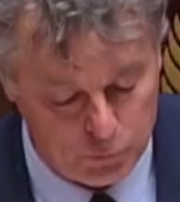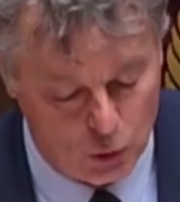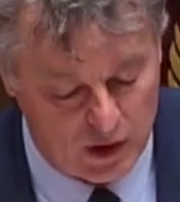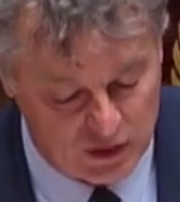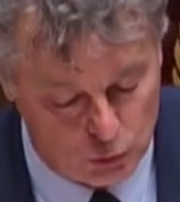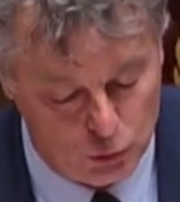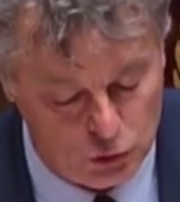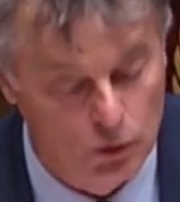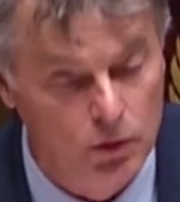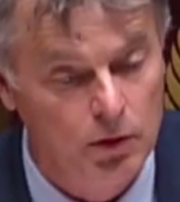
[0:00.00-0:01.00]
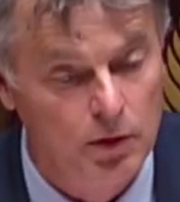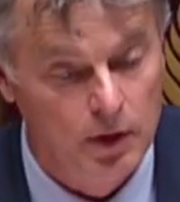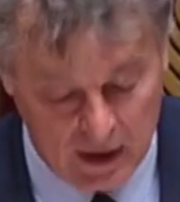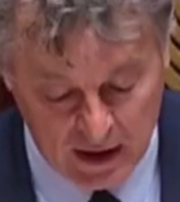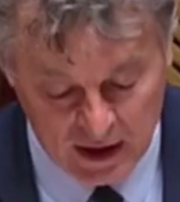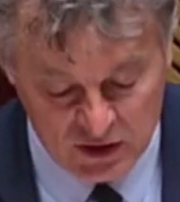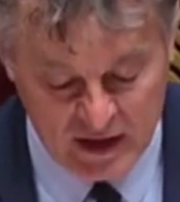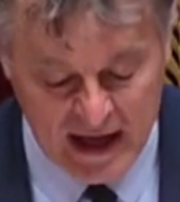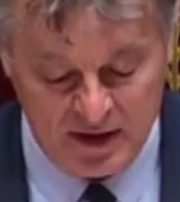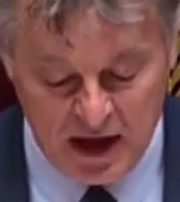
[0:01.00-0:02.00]
de résolution,
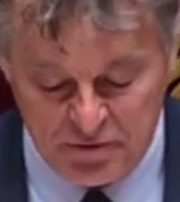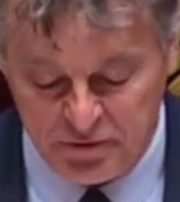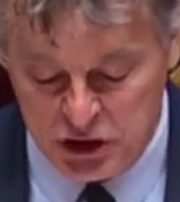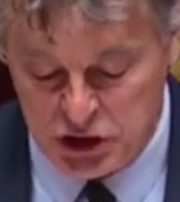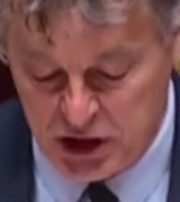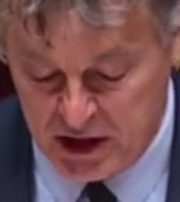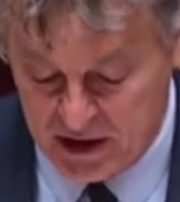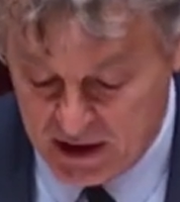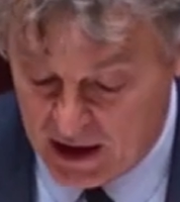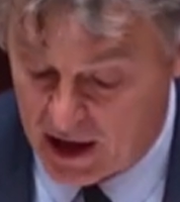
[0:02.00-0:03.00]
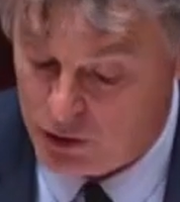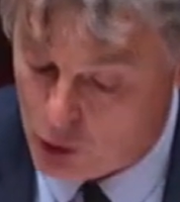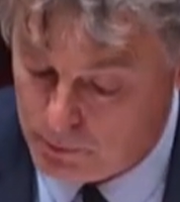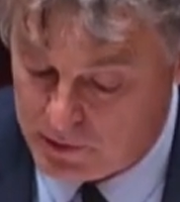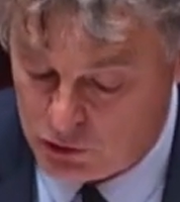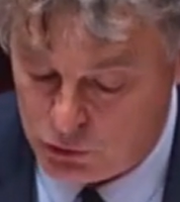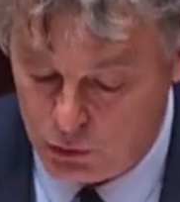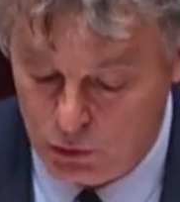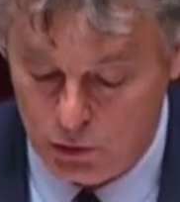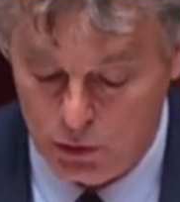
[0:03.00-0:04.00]
celle d'afficher un
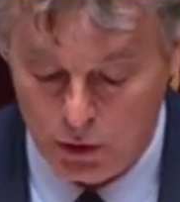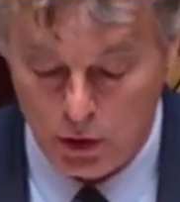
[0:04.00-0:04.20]
ambitieux